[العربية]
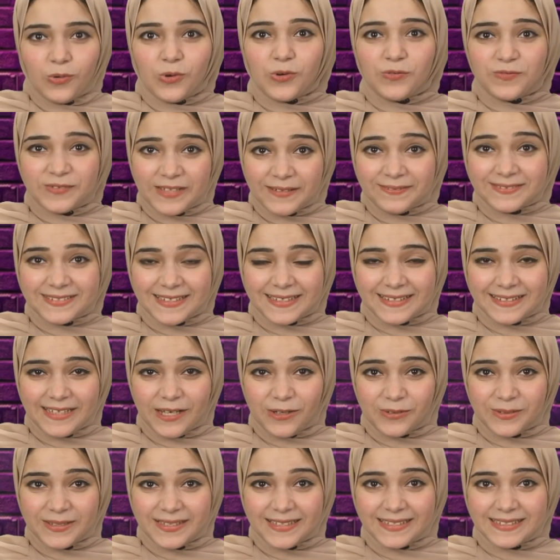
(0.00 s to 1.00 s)
وفي نفس
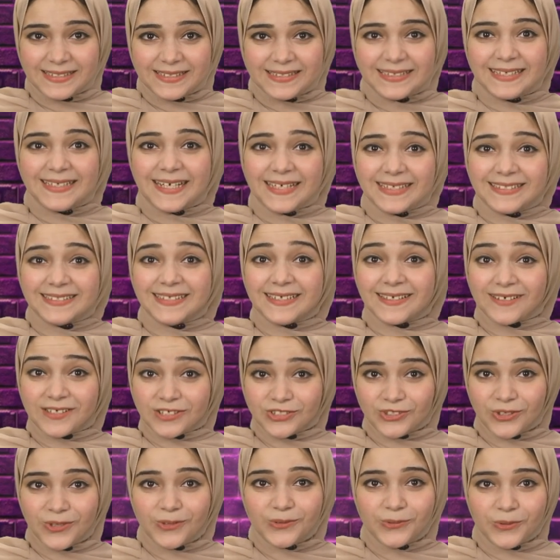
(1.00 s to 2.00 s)
التوقيت ينزل
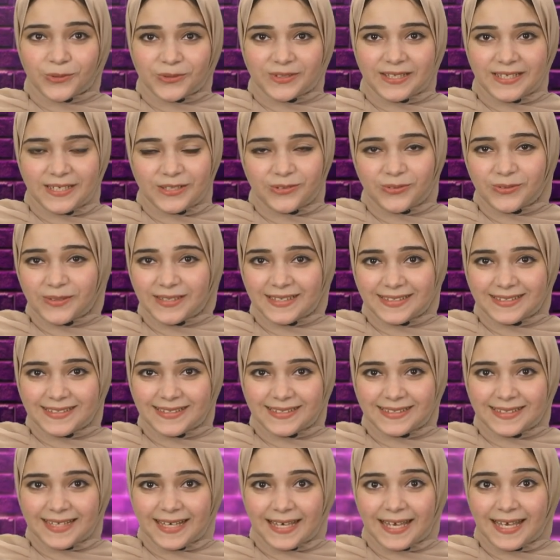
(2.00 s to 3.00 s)
رشاد اغنيته
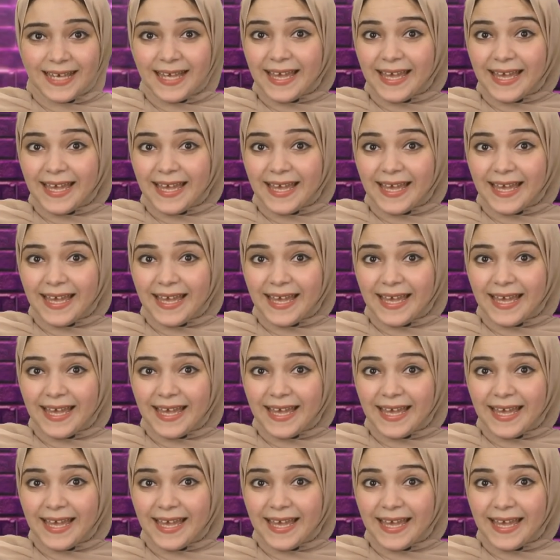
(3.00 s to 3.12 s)
الجديده